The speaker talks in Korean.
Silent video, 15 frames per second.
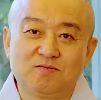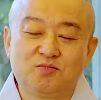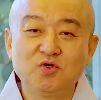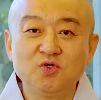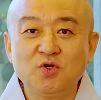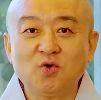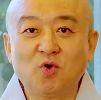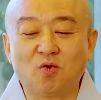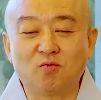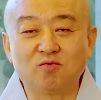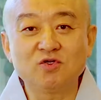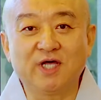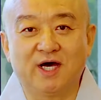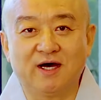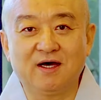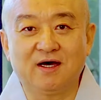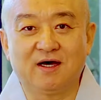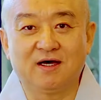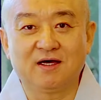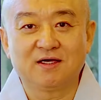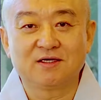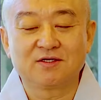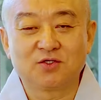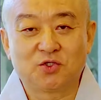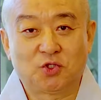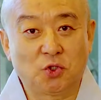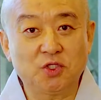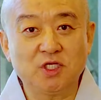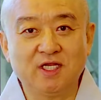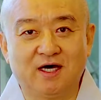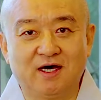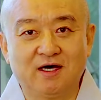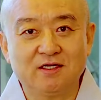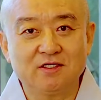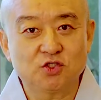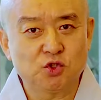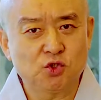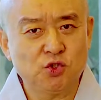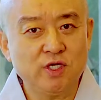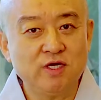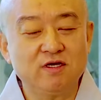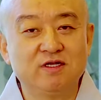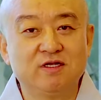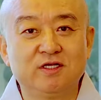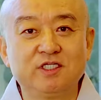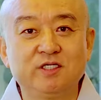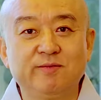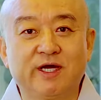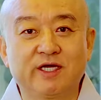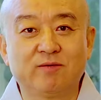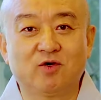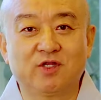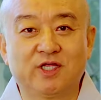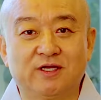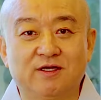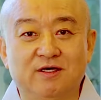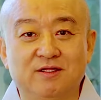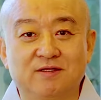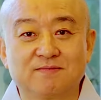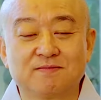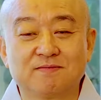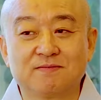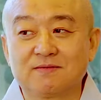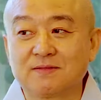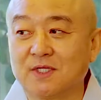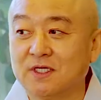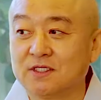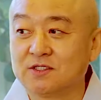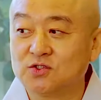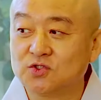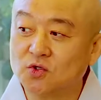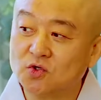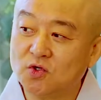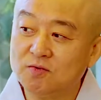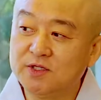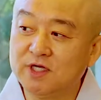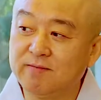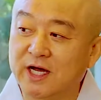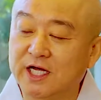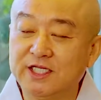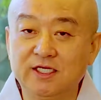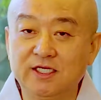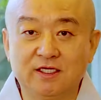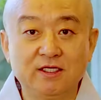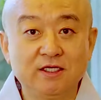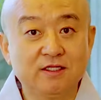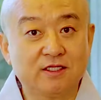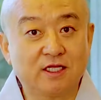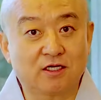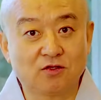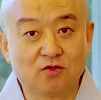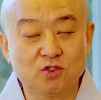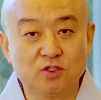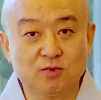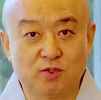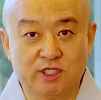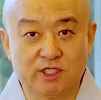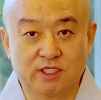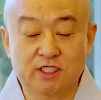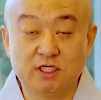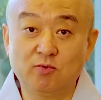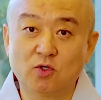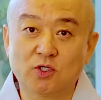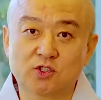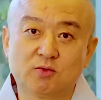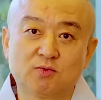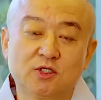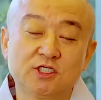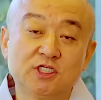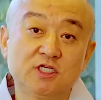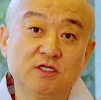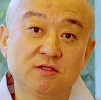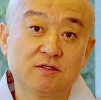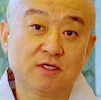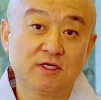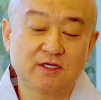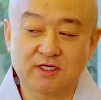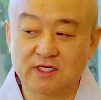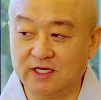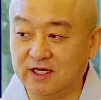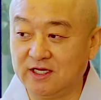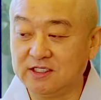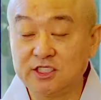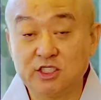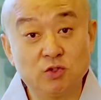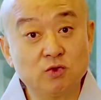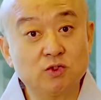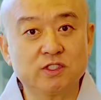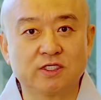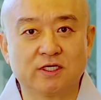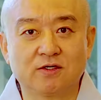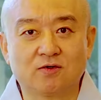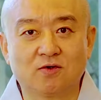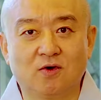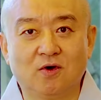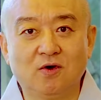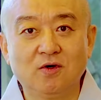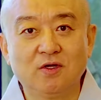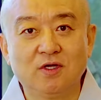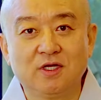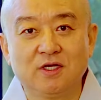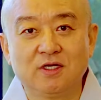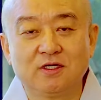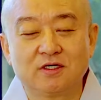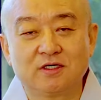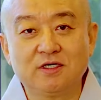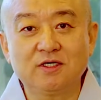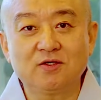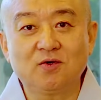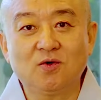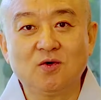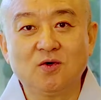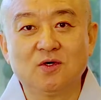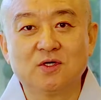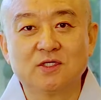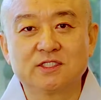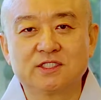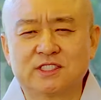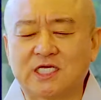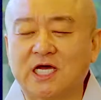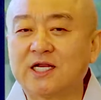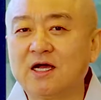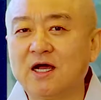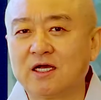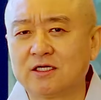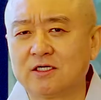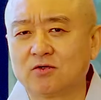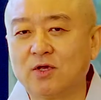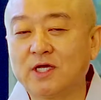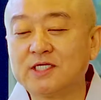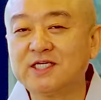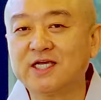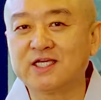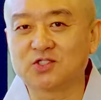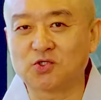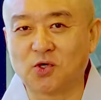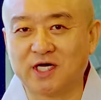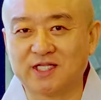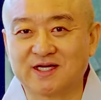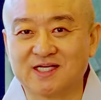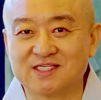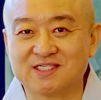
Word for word: 불교 공부나 교리나 수행을 열심히 하기보다는 조금 더 많이 다른 도시보다 기복이 좀 더 이렇게 치우쳐져 있고, 그리고 자랑하기를 굉장히 좋아하는 것